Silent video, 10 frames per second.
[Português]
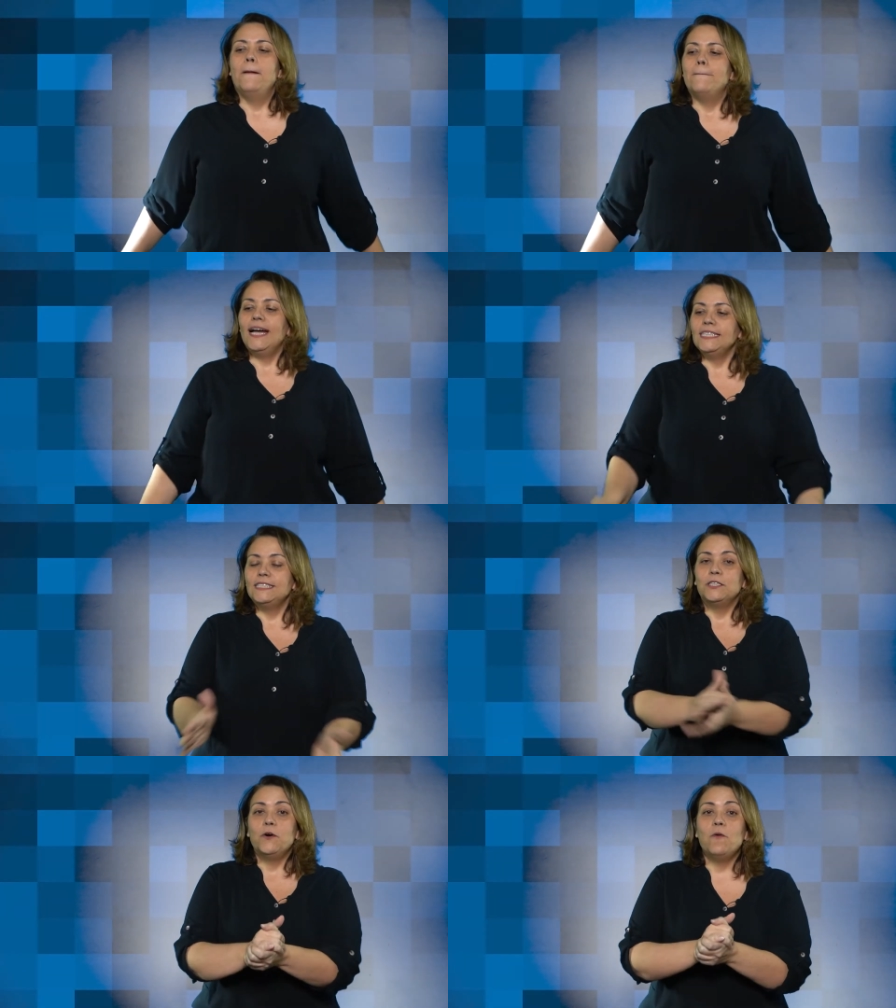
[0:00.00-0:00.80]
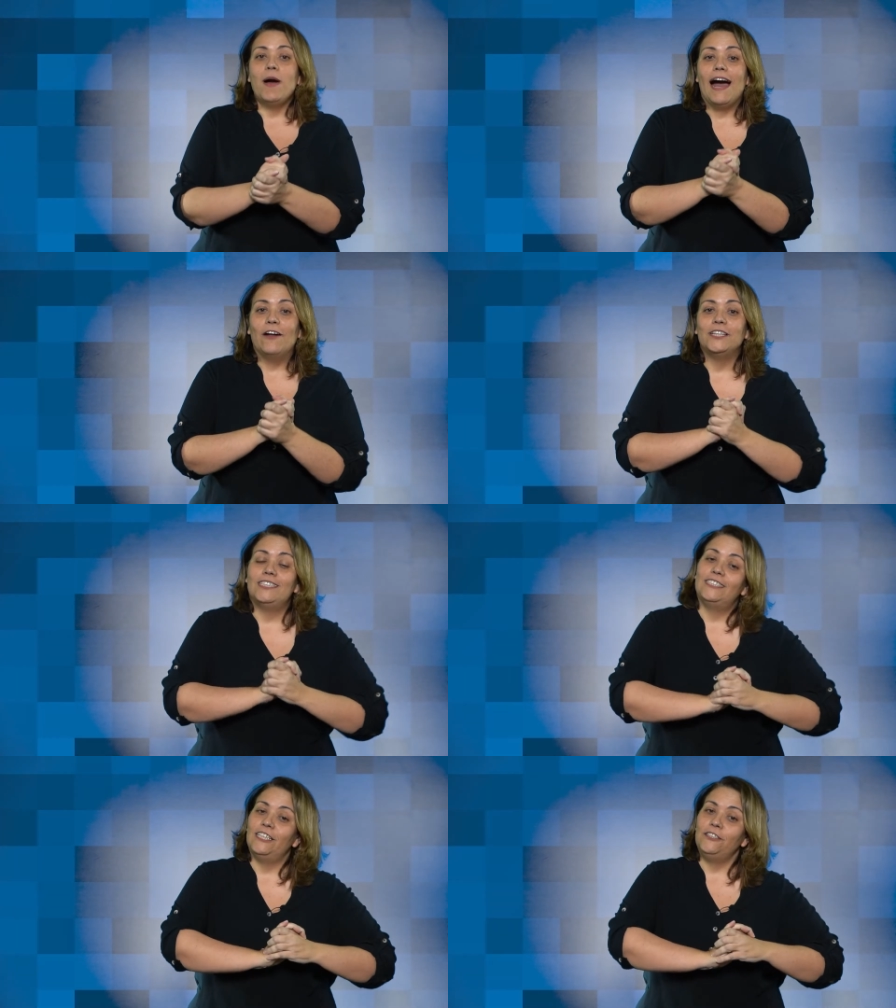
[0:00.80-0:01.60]
Mas como a aula
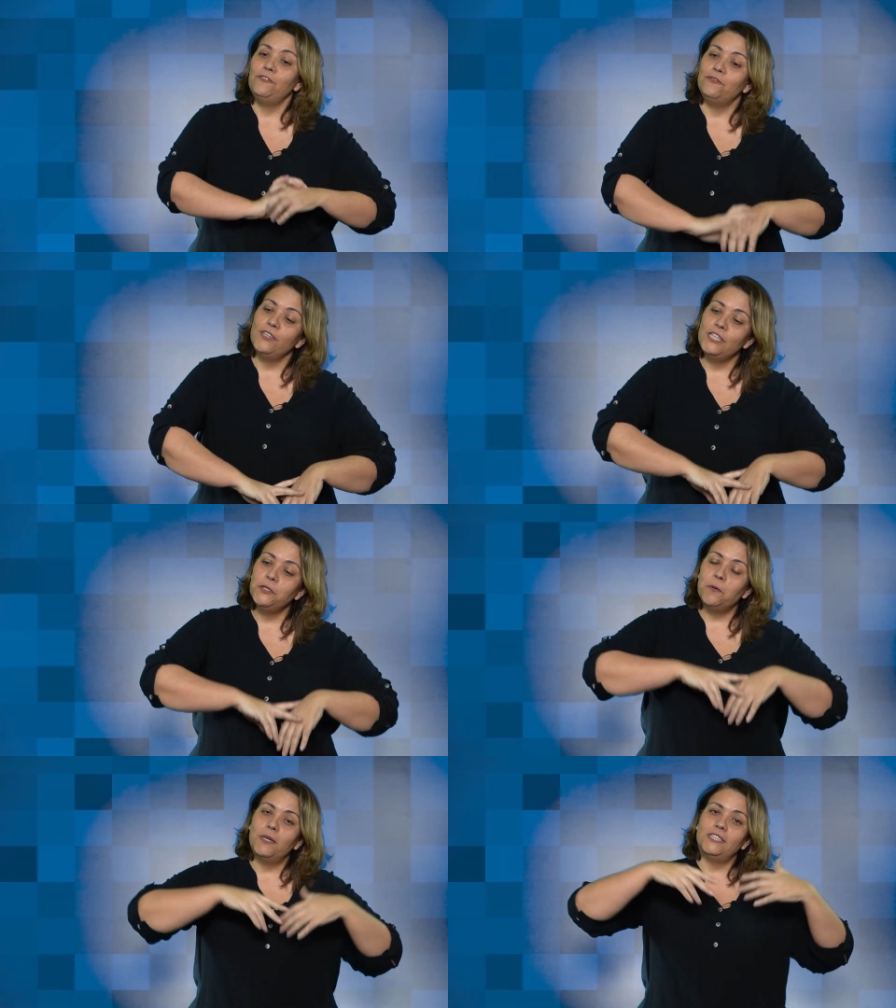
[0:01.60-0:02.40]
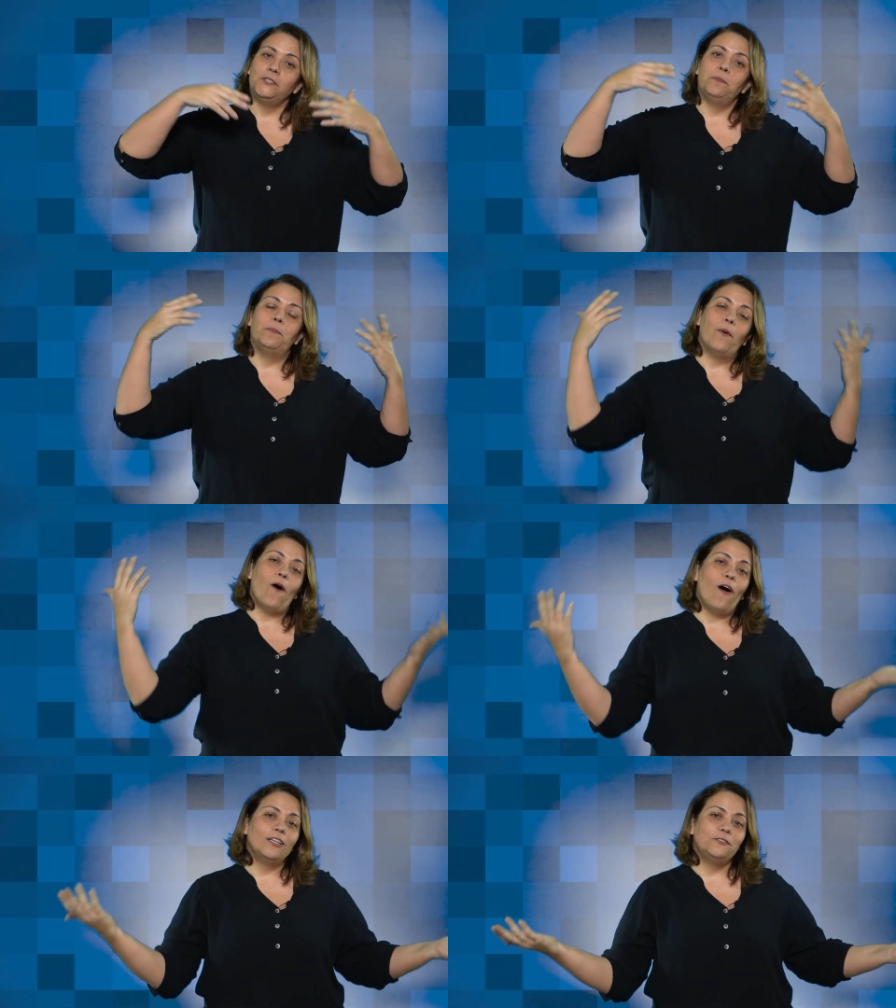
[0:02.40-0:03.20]
está sendo em vídeo, como a gente
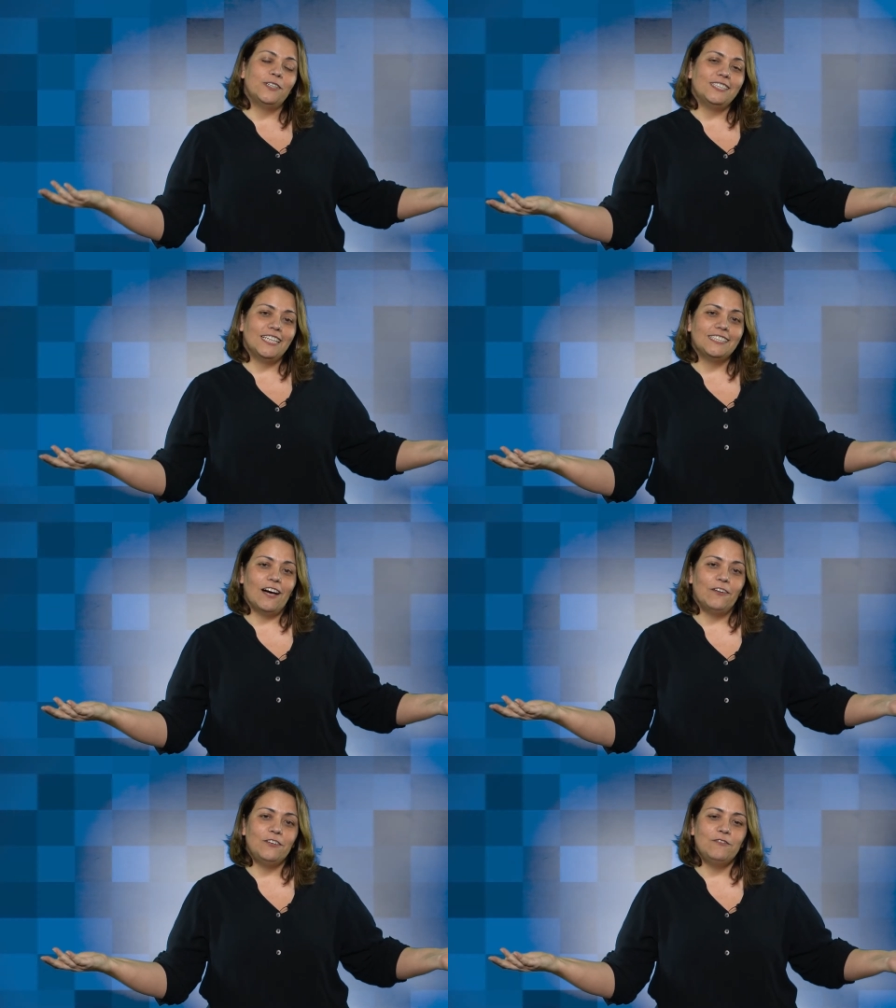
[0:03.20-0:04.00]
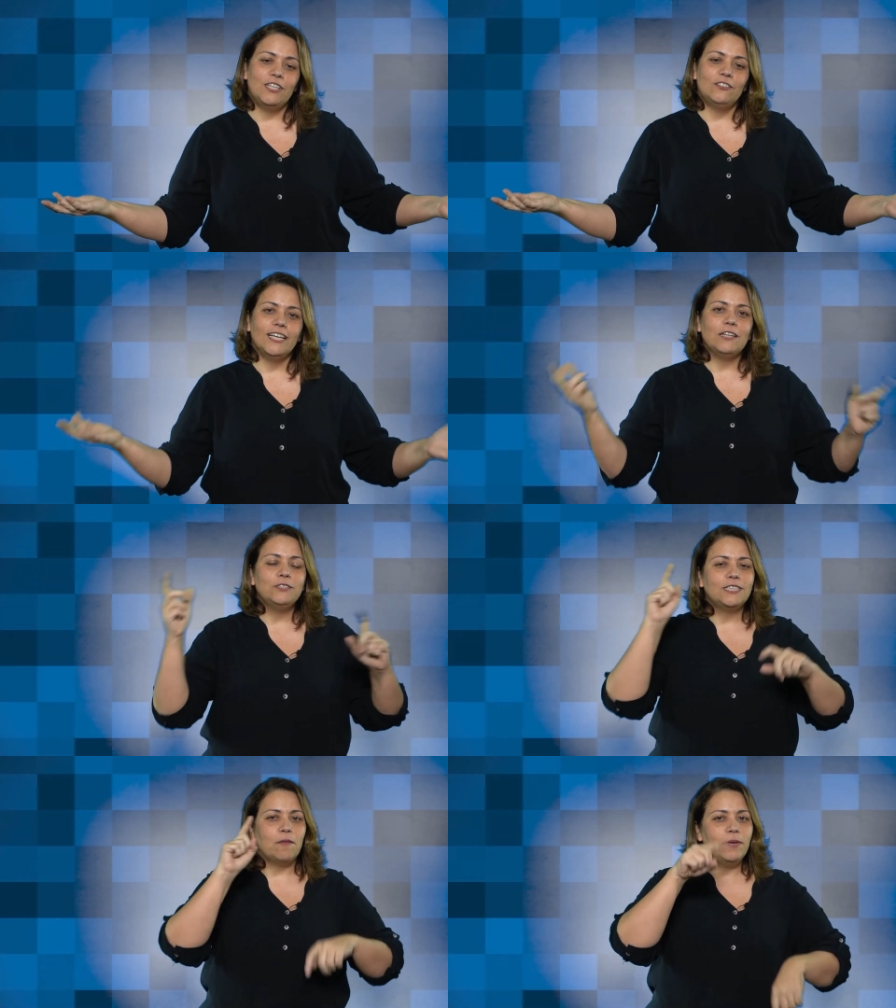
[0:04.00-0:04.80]
pode fazer essa aula em vídeo, eu quero
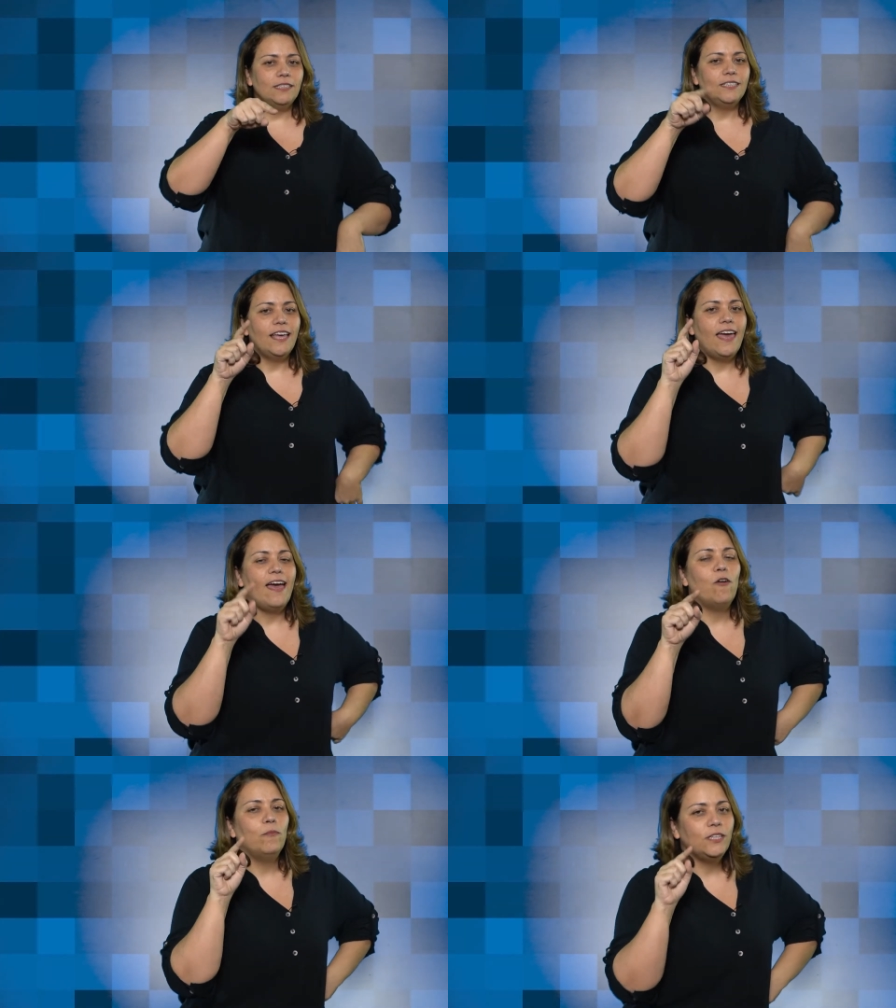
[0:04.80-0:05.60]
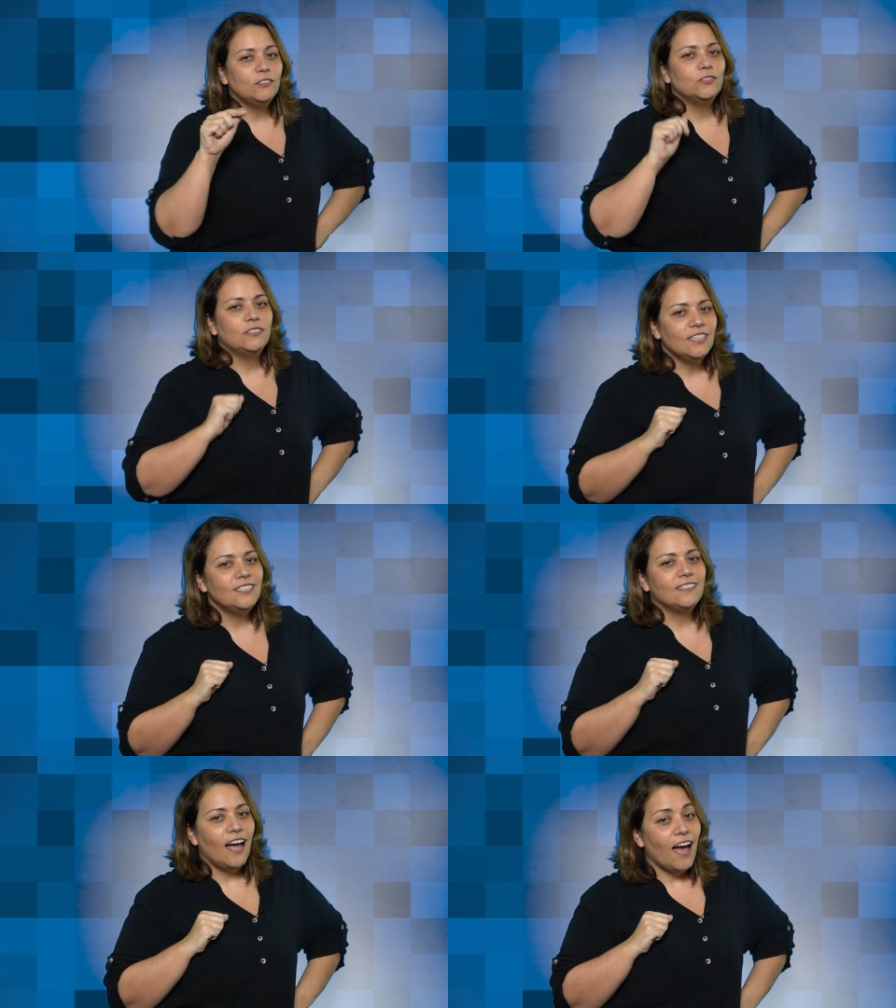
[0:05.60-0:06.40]
saber se realmente você
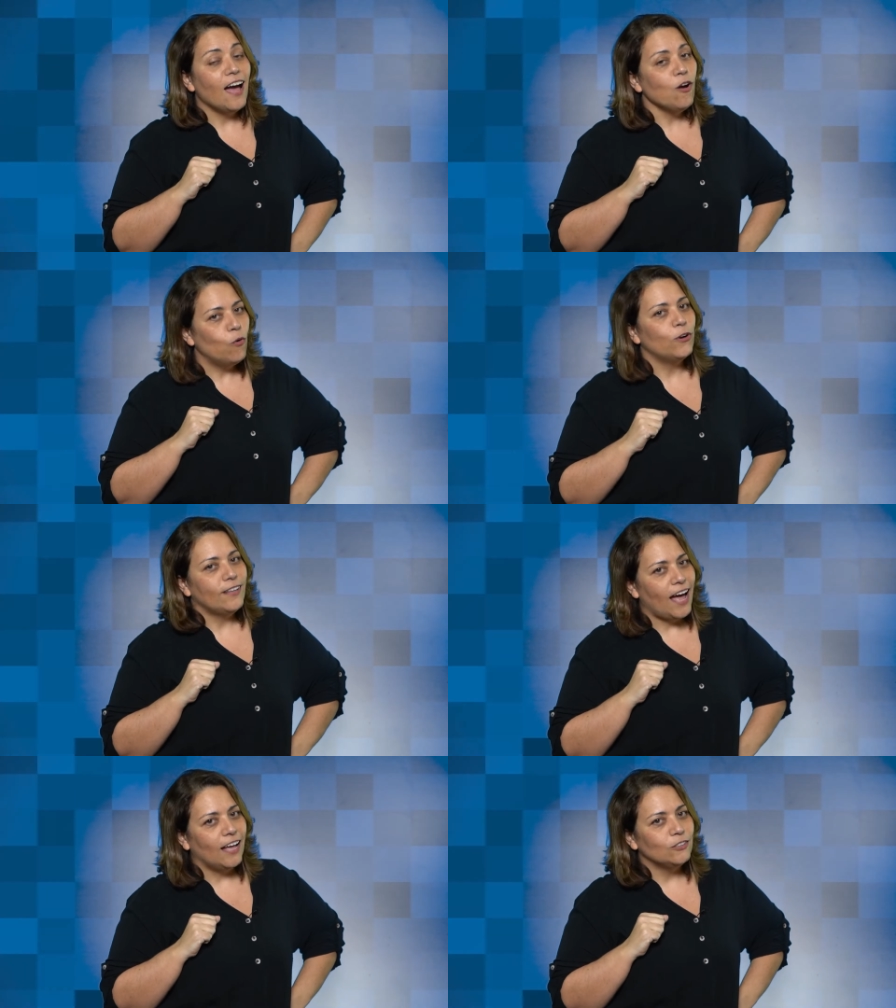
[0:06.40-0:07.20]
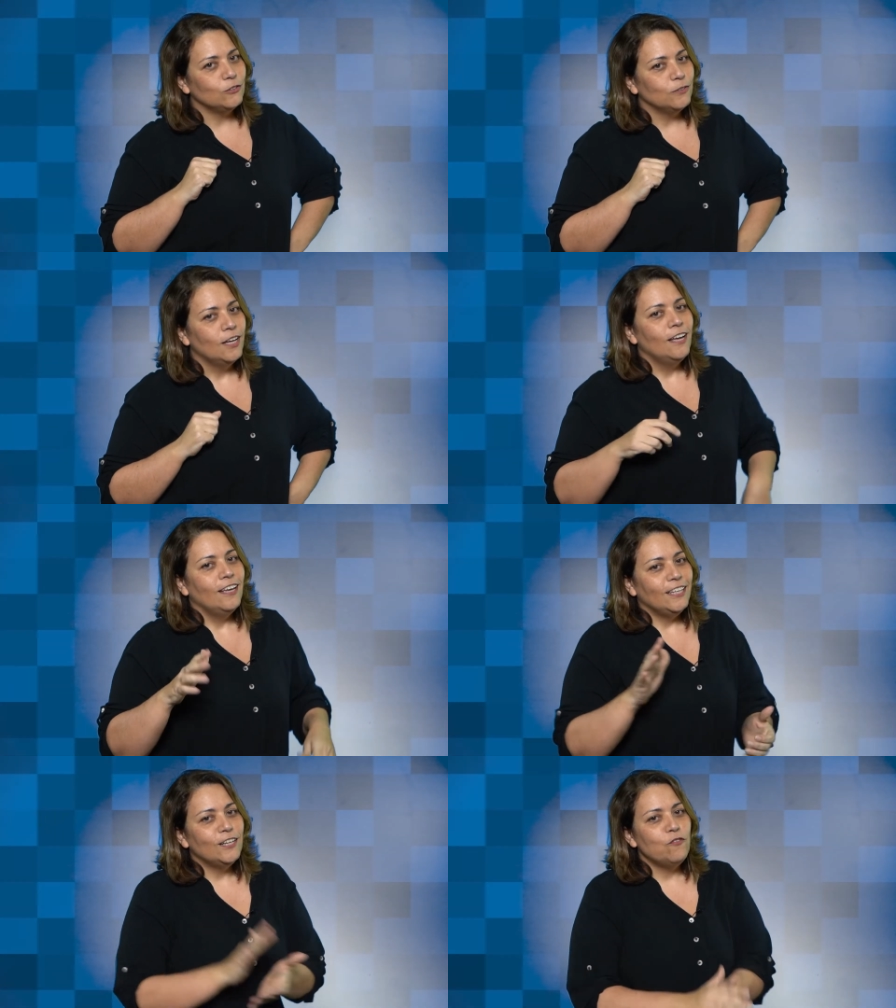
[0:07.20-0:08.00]
está acordado.
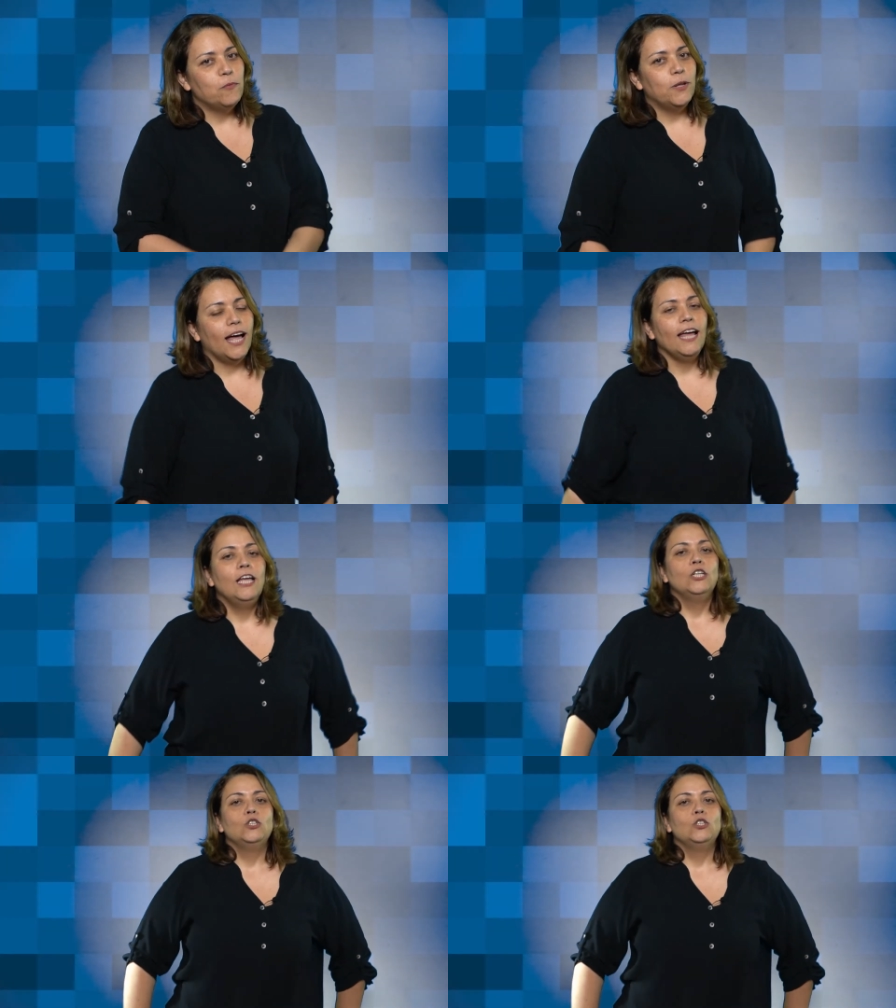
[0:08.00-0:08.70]
Então vamos lá?